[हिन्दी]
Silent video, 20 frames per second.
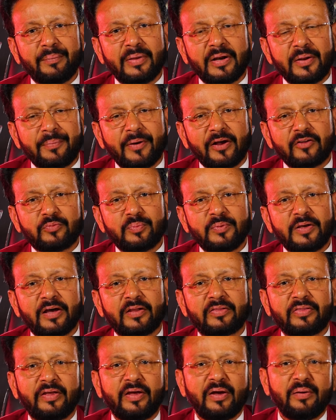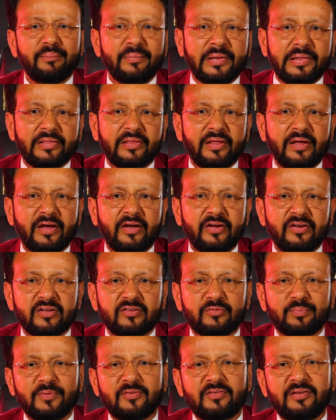मेरे पास भी आते हैं मिलते हैं
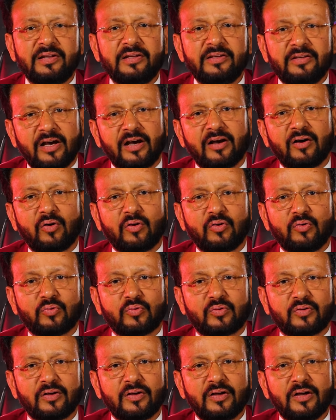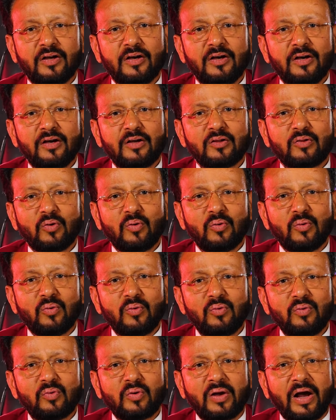ये स्पेशली यंग और यूथ तो
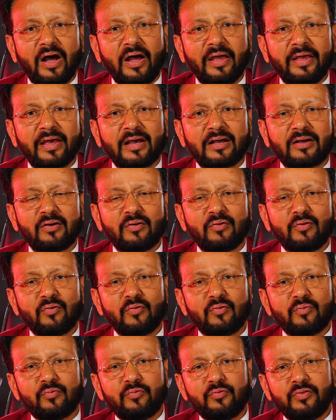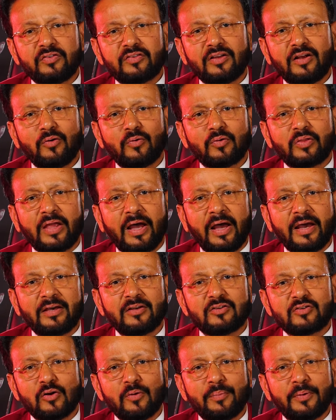उनका एक विज़न होता है
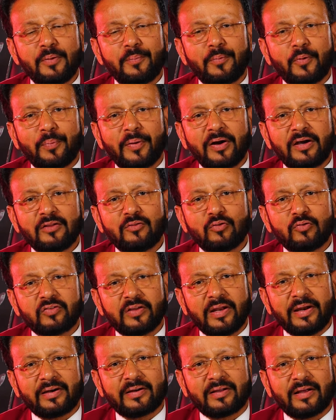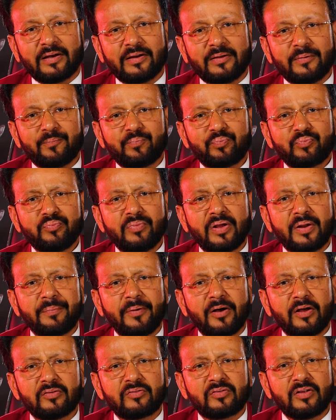कि चलो मैंने प्रॉपर्टी तो सेलेक्ट कर ली मेरे
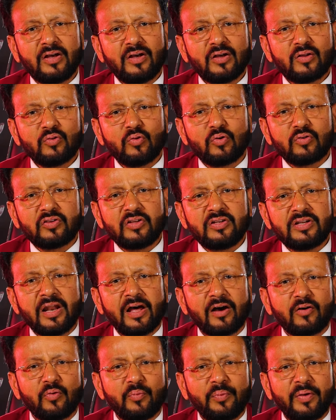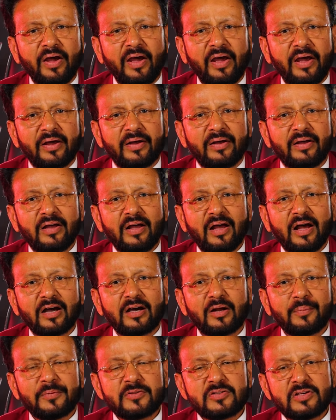पास दो तीन लाख रुपया है
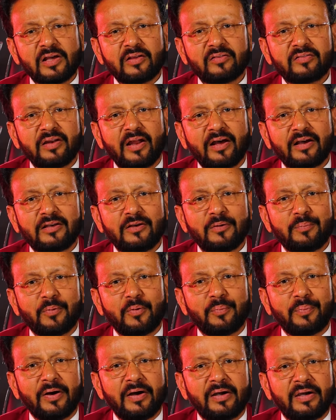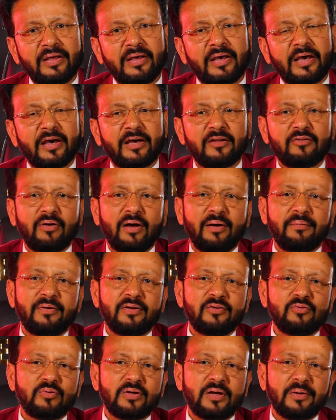अगर 50 लाख की प्रॉपर्टी है तो
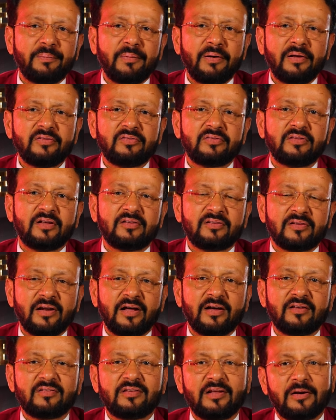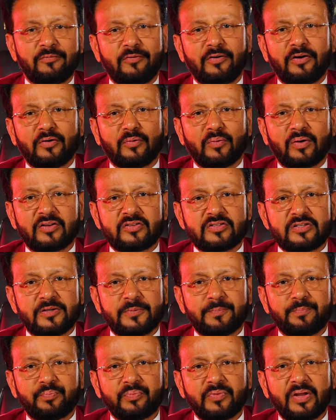एवरेज उनके पास 10 लाख सेल्फ फंडिंग होना
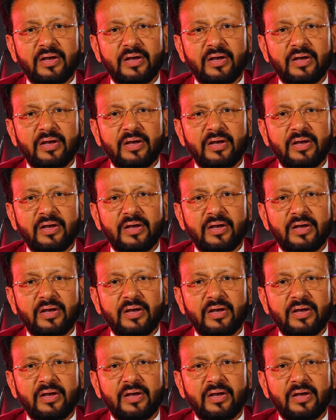चाहिए